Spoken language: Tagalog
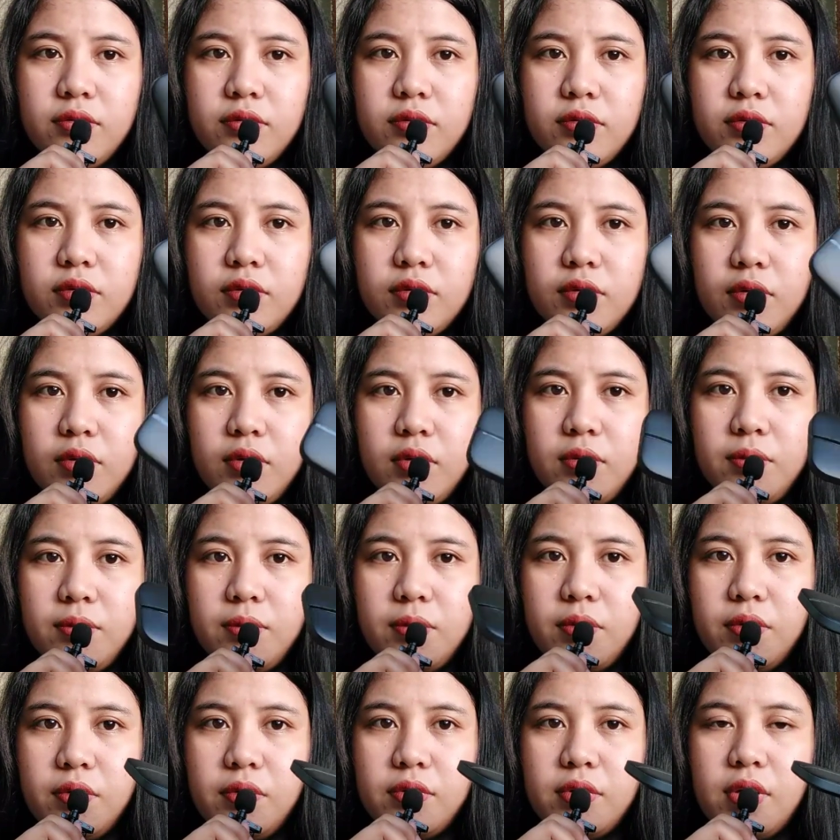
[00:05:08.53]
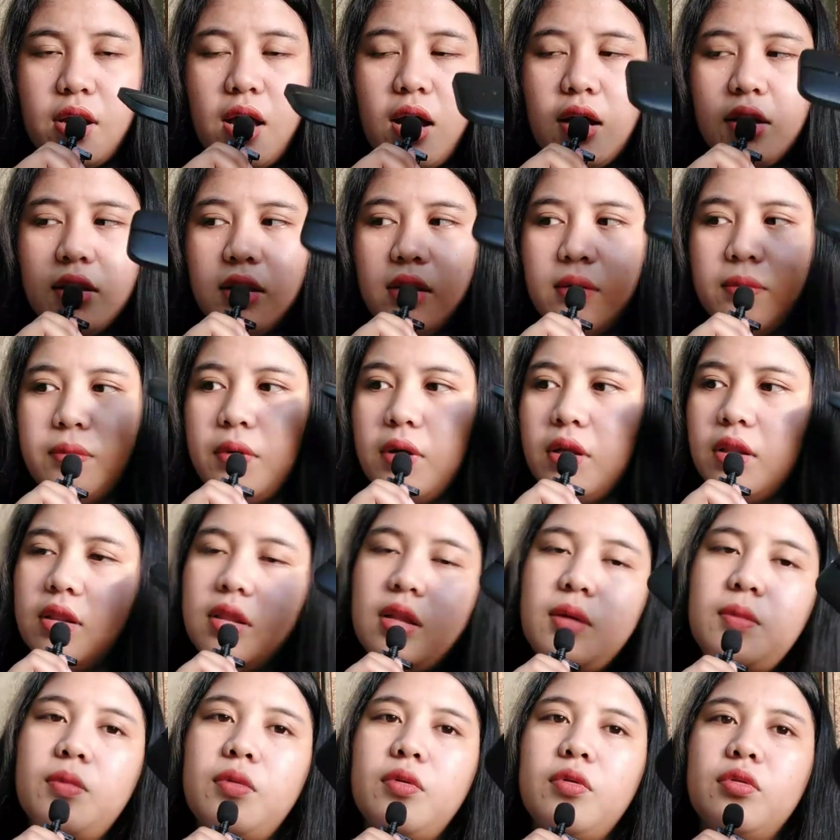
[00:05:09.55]
So, yun po. Na-activate na
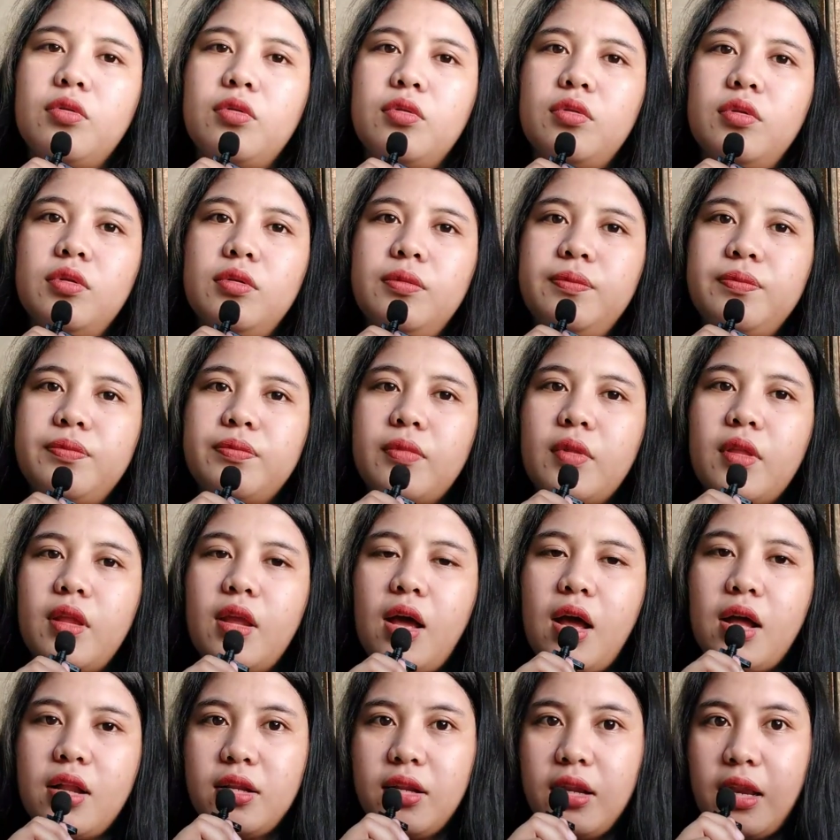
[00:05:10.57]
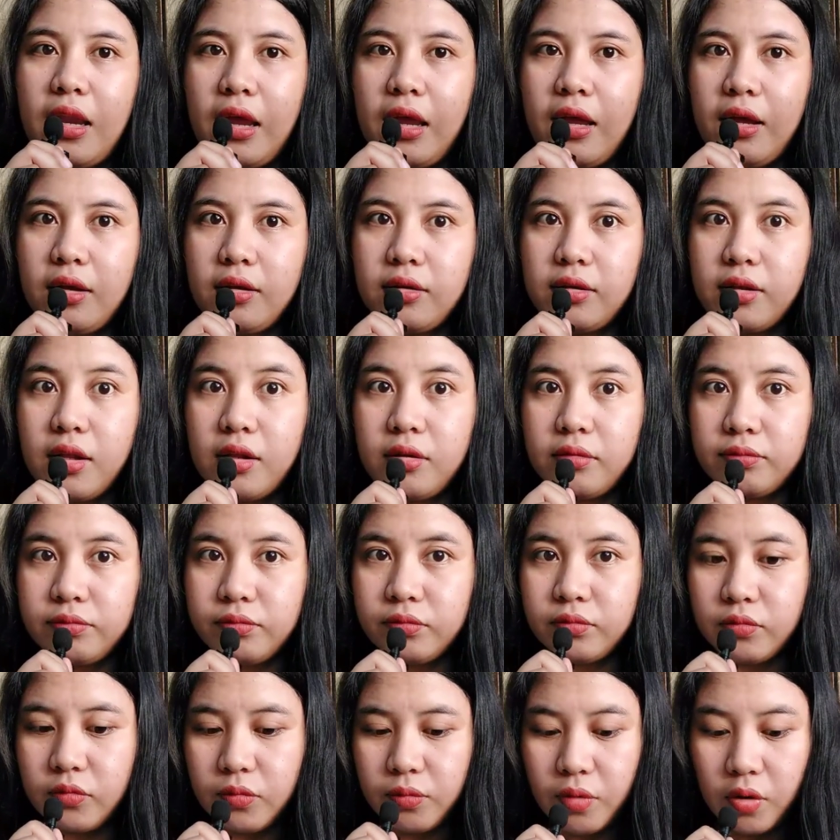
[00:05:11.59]
po to. Anli.
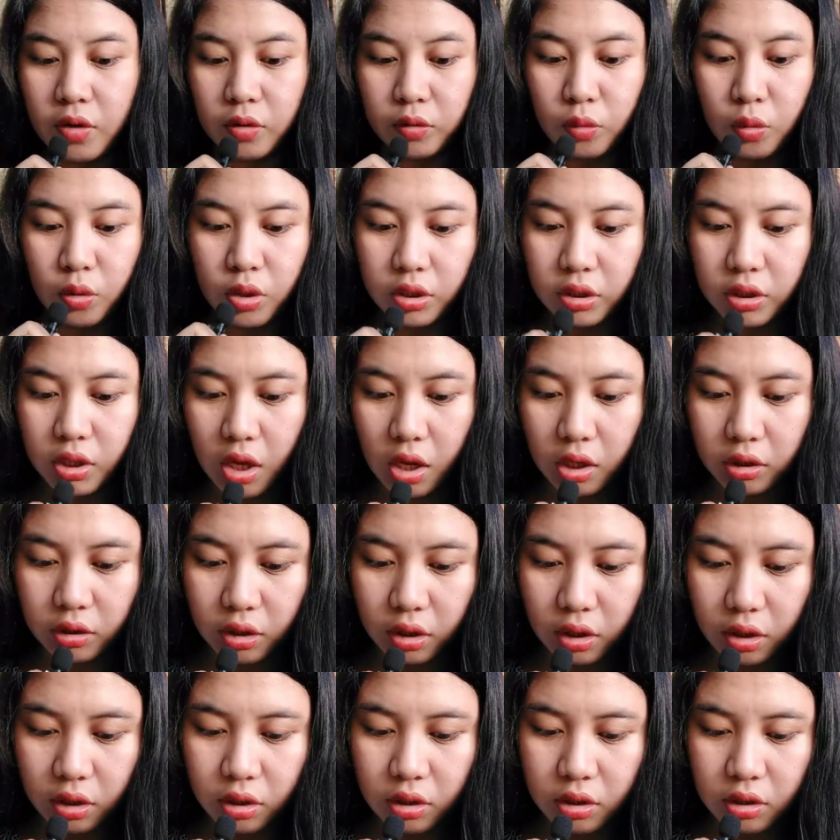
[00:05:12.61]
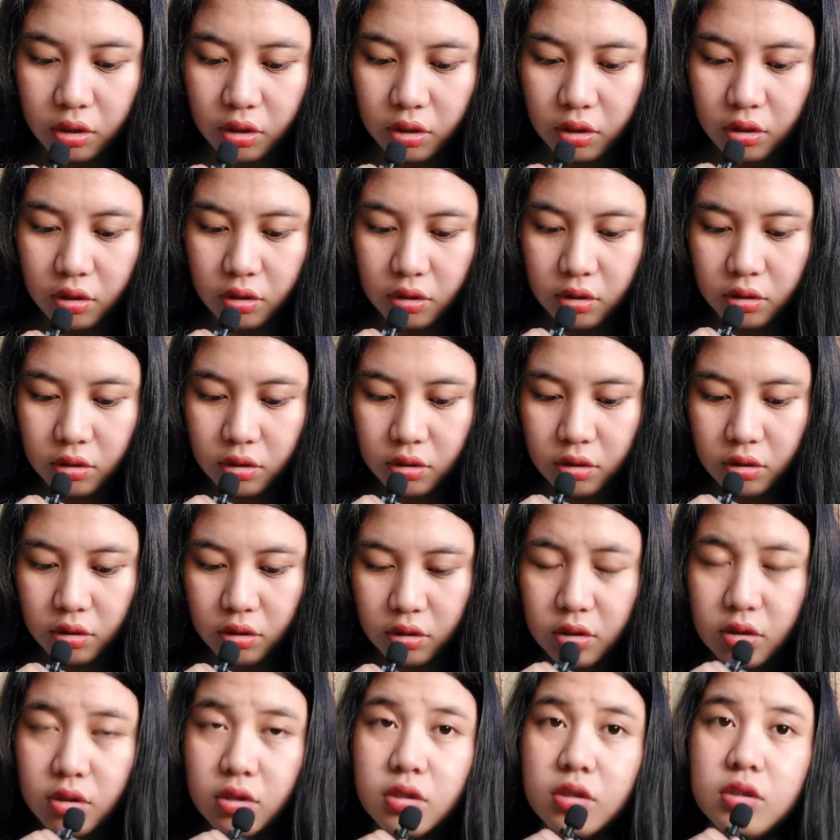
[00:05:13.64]
Ulit-ulit ka ate.
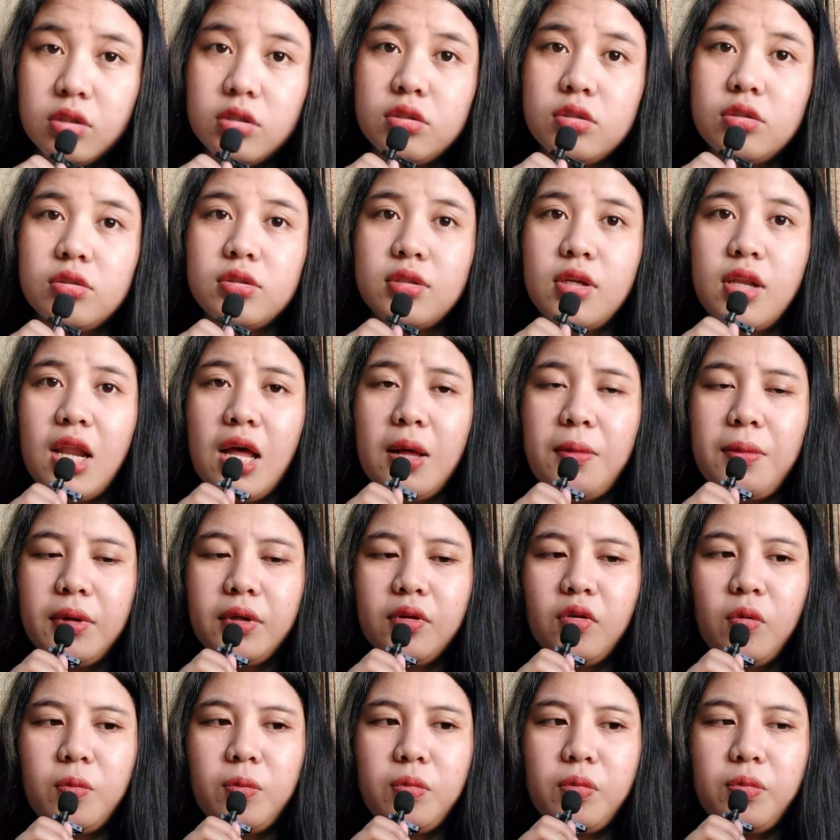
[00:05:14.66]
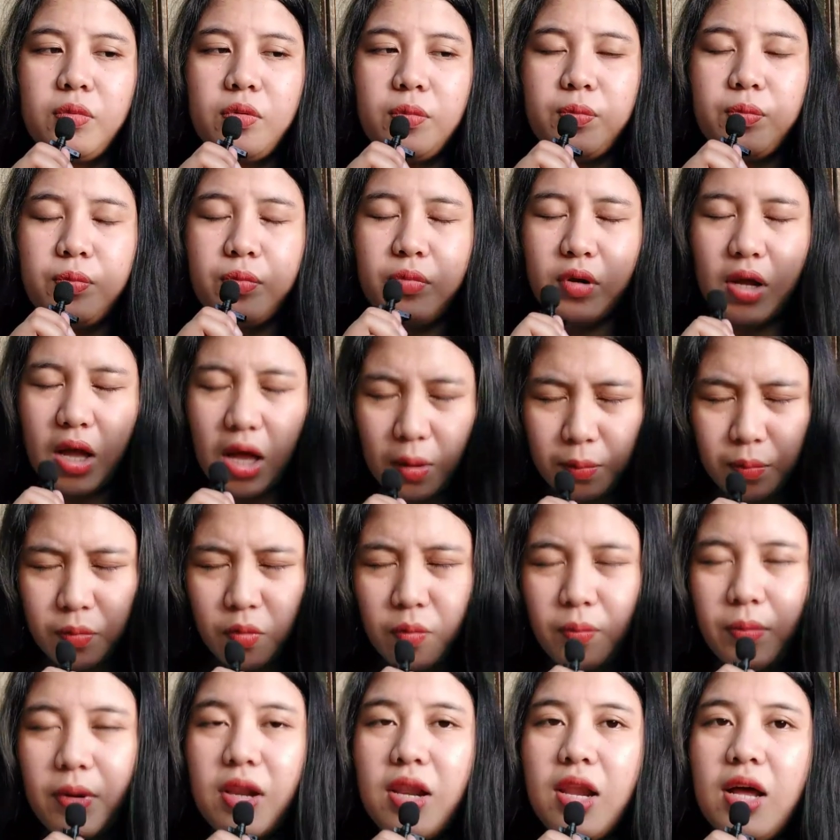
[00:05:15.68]
So, salamat ko po, nga po
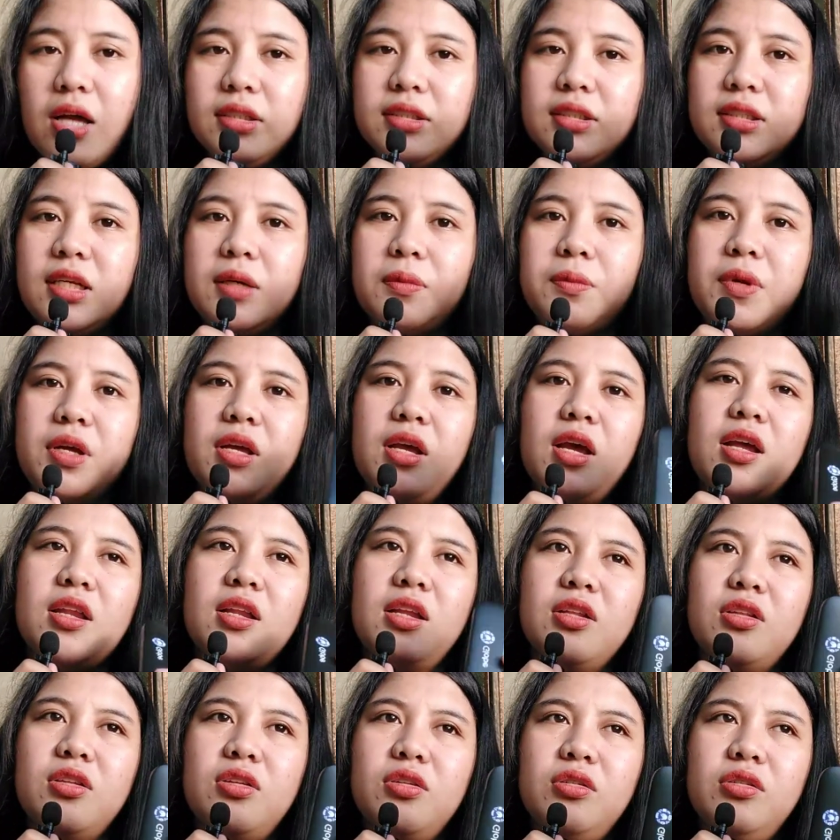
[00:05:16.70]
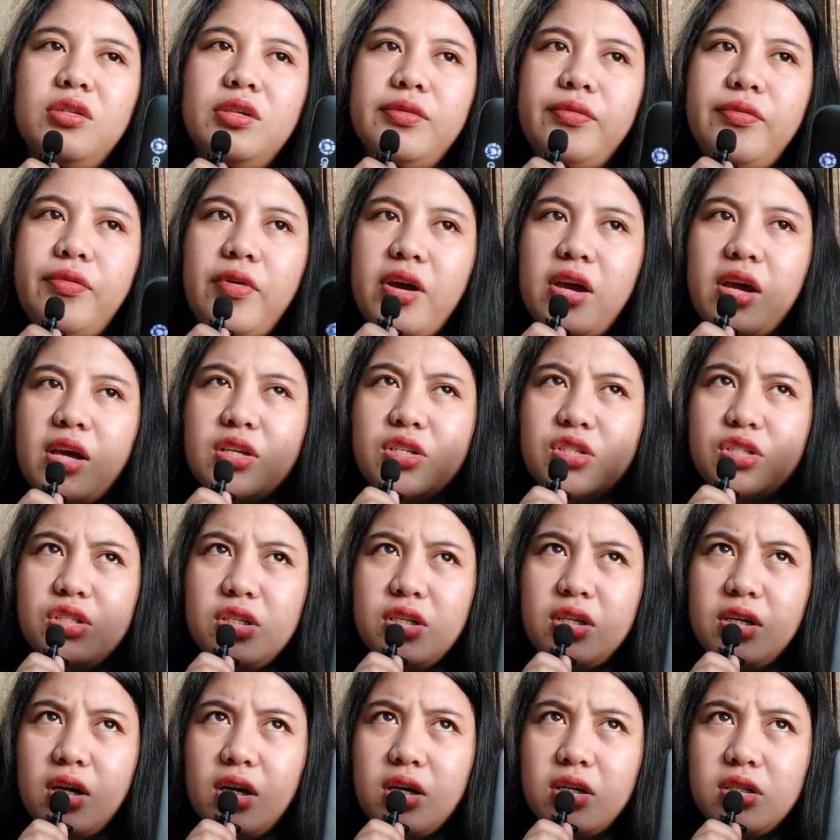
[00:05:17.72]
pala sa so, nagbigay nito via
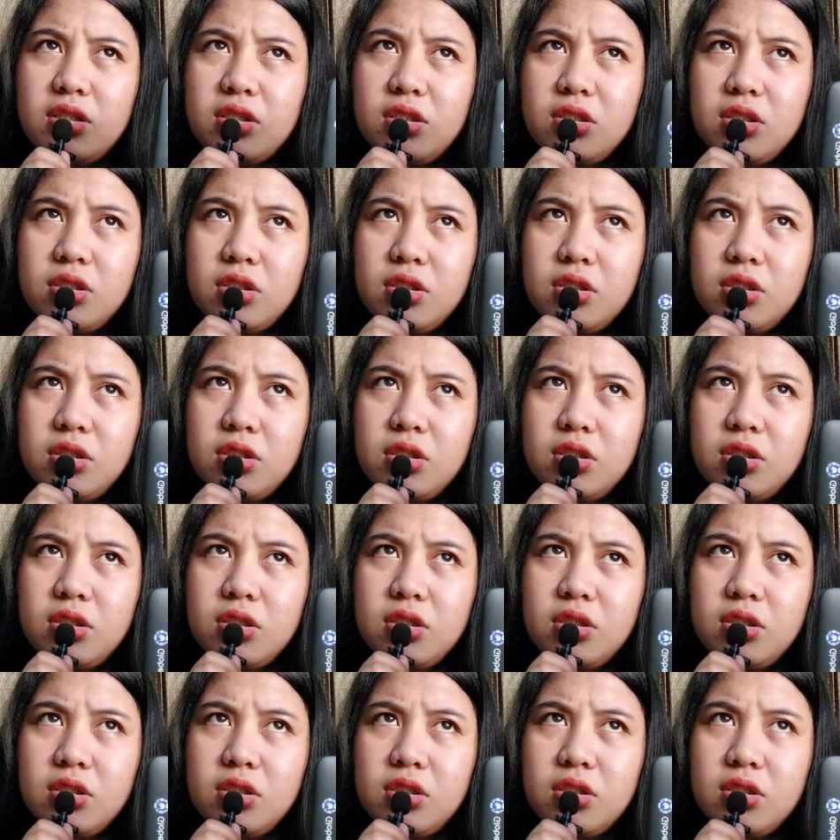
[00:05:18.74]
Gcash.